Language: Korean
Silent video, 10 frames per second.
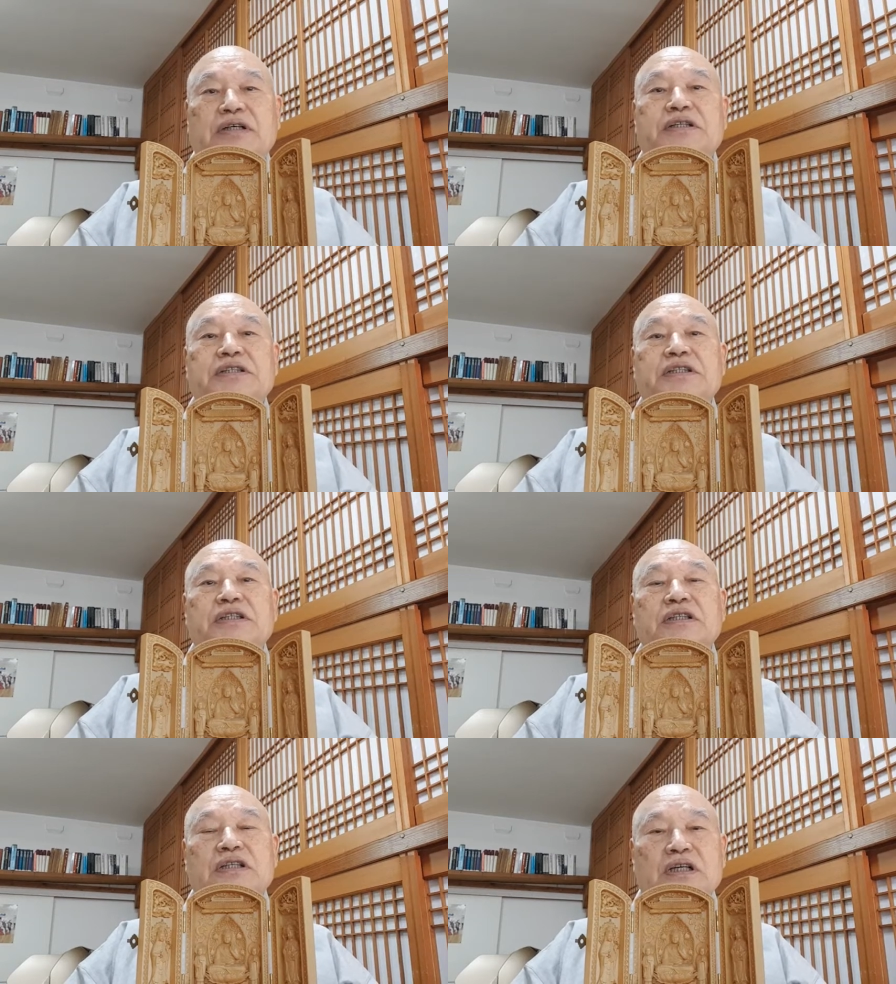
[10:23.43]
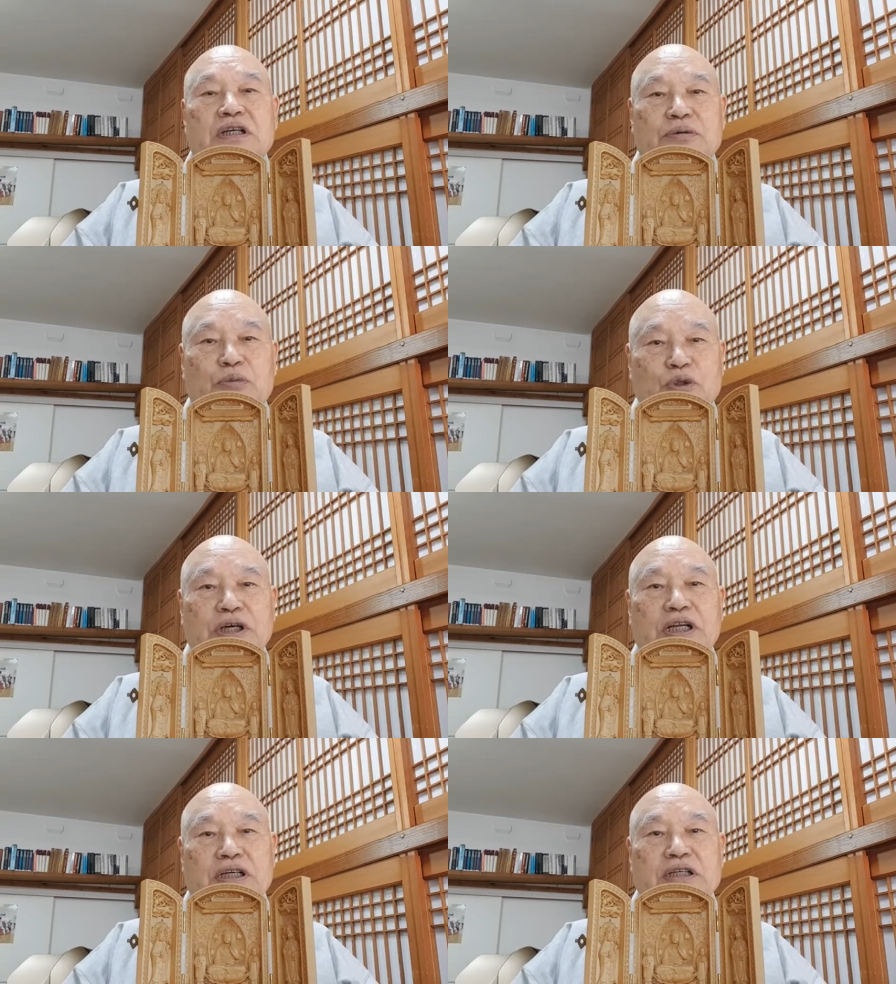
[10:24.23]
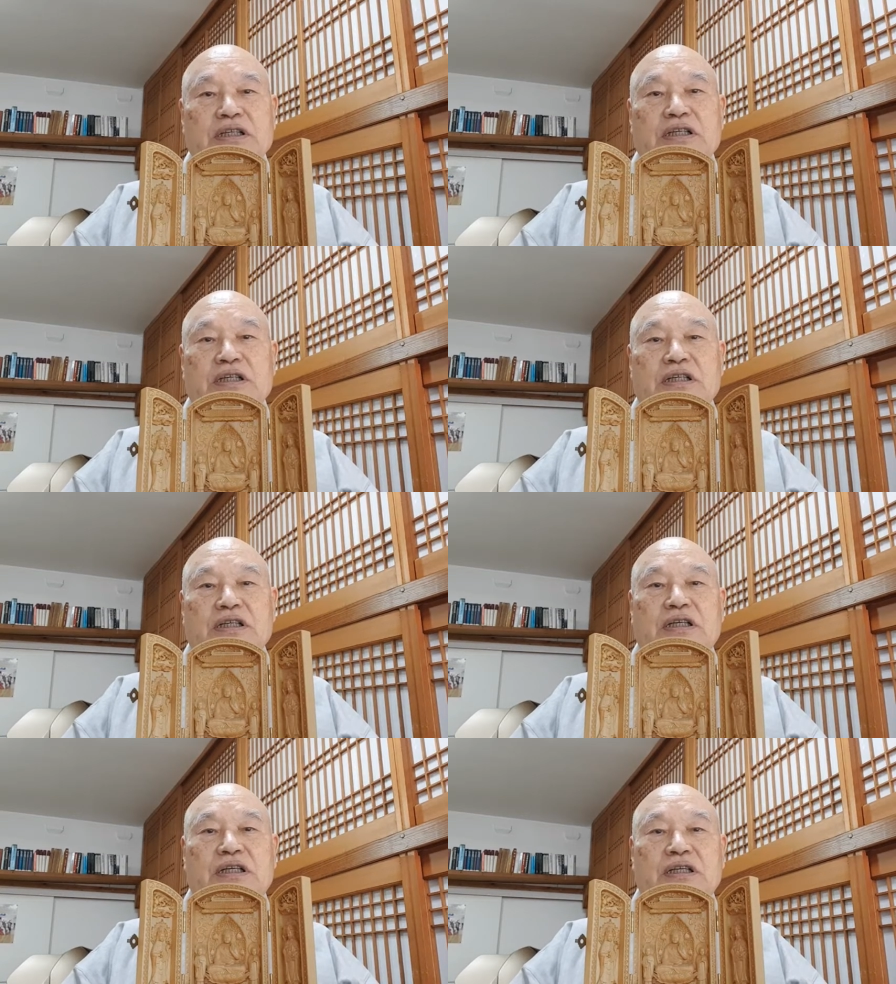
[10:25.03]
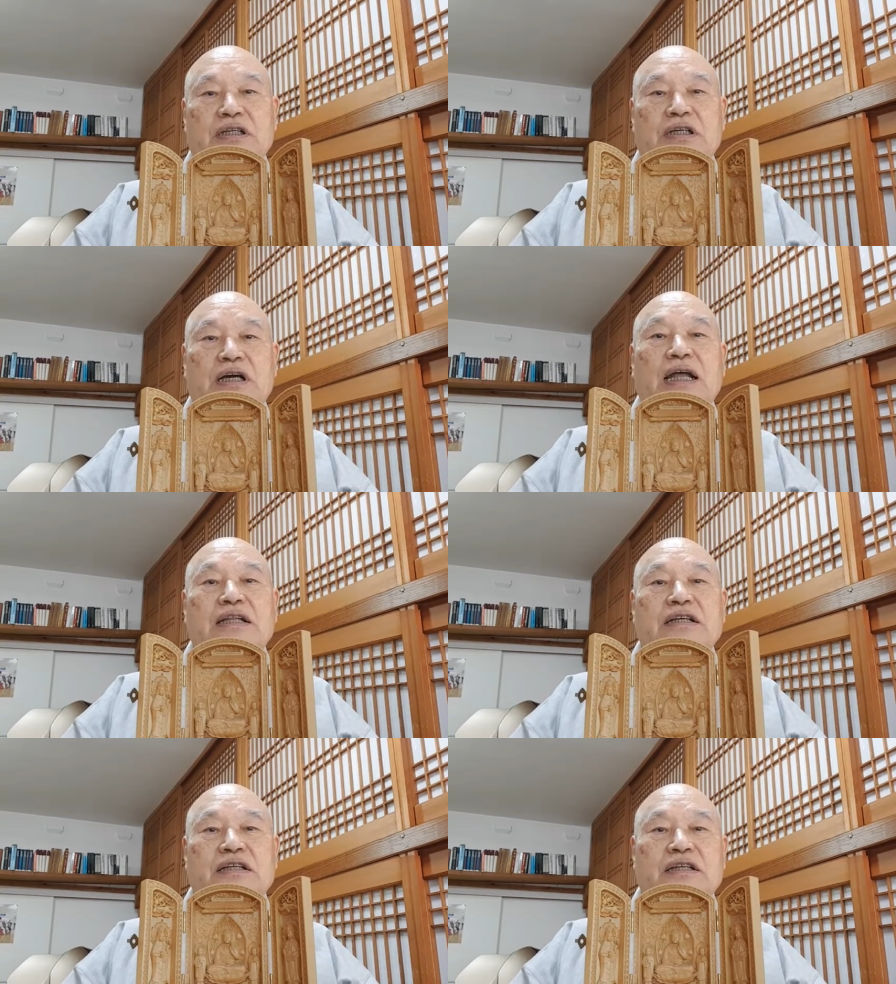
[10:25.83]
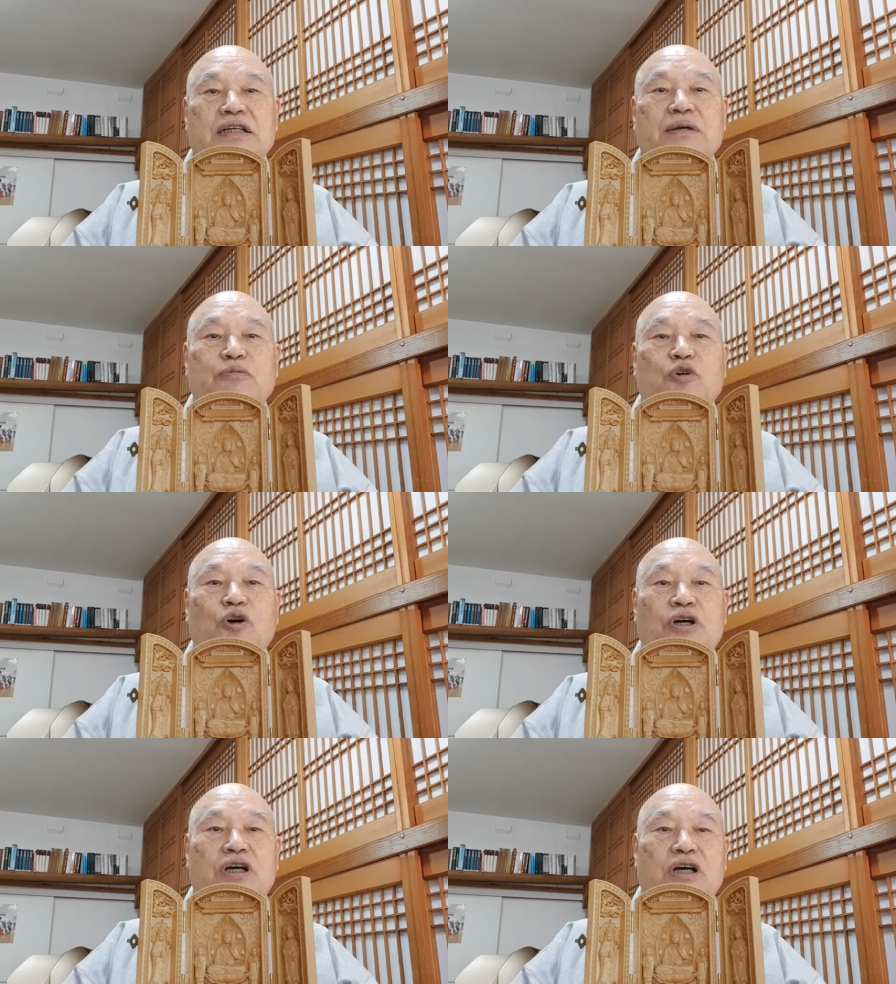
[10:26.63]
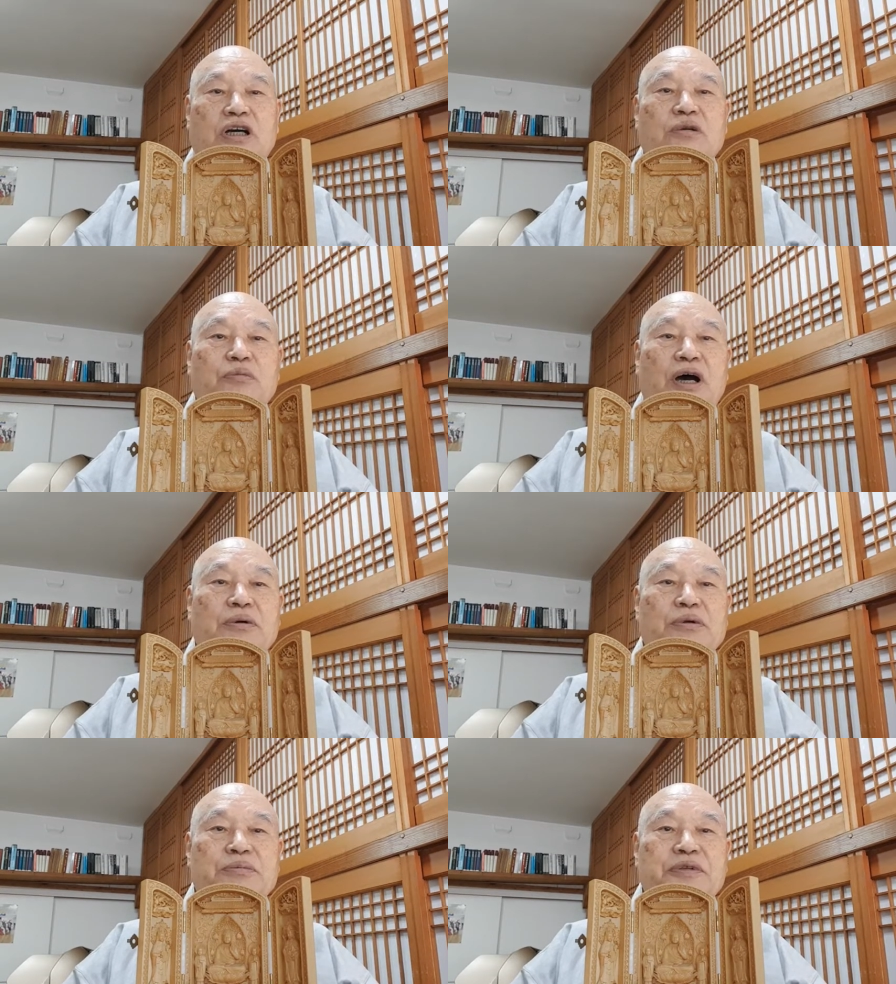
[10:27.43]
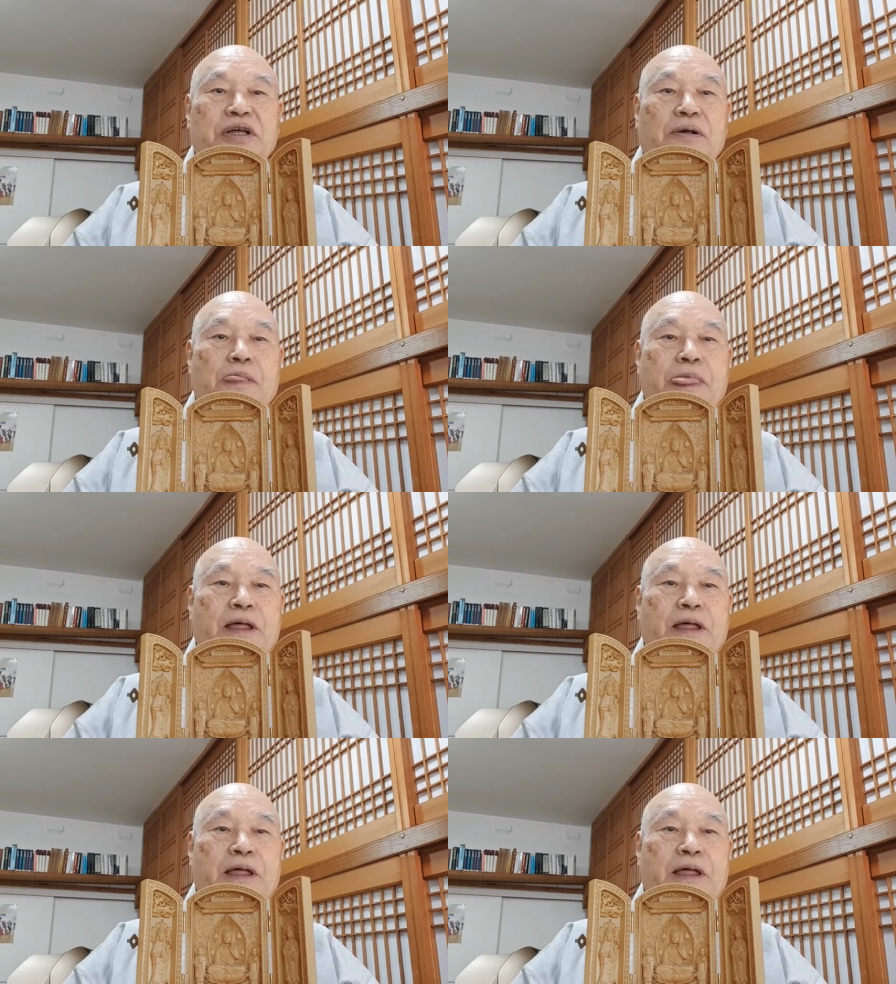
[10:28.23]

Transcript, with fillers: 그것이 보살이 예, 갖는 깊고 큰 마음입니다.